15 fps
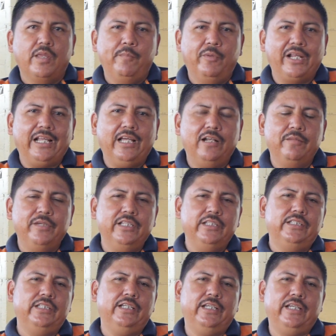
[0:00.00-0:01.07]
Pues
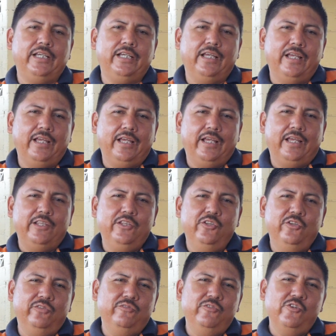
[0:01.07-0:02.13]
realmente
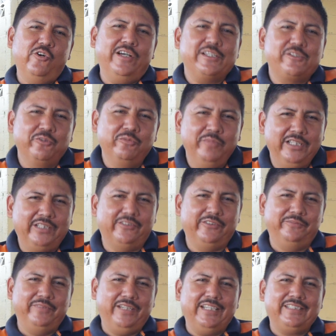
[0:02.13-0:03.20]
no, es un
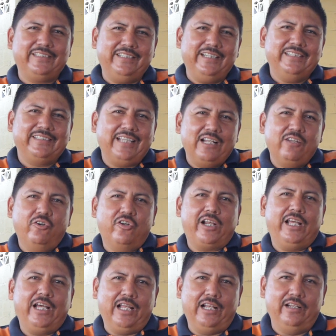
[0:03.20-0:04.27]
mito, es, es algo
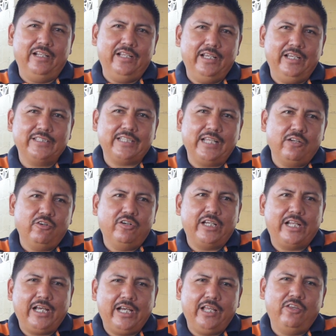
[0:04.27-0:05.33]
real, es algo
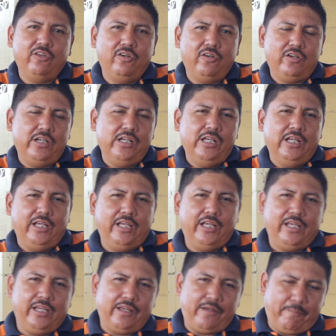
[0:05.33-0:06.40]
creado
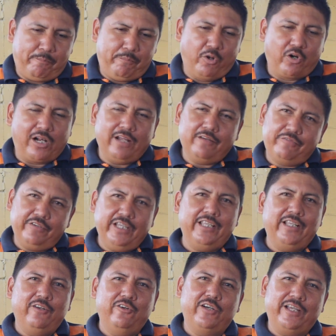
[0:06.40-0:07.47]
eh, por la fe
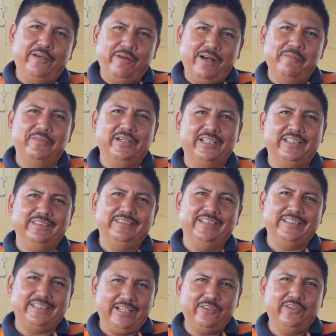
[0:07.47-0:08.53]
de los que van,
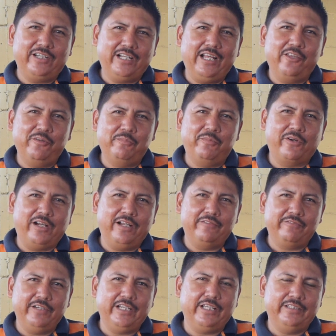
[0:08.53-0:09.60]
es algo creado por la
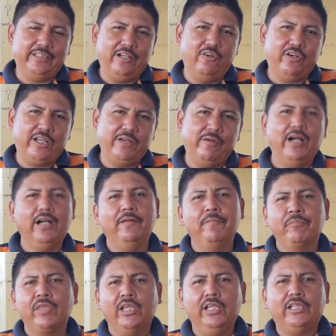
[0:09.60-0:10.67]
fe de los que van
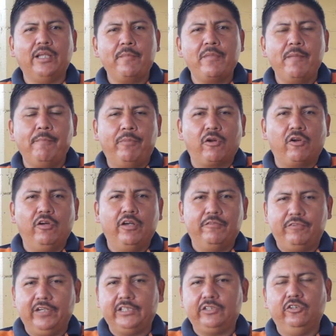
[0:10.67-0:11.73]
y también por los
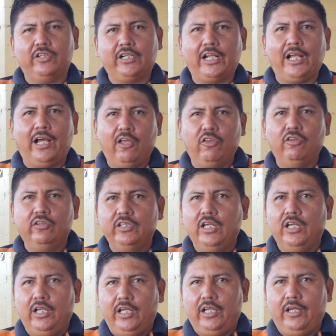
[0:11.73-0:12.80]
efectos creados
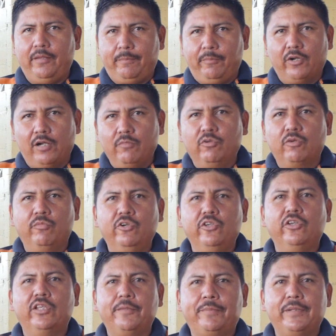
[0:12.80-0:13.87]
eh, por el
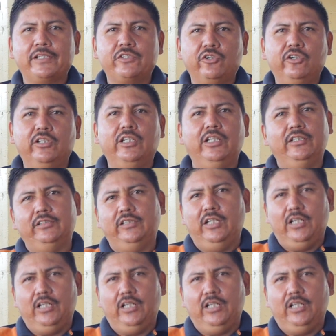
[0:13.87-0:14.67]
murmullo de personas,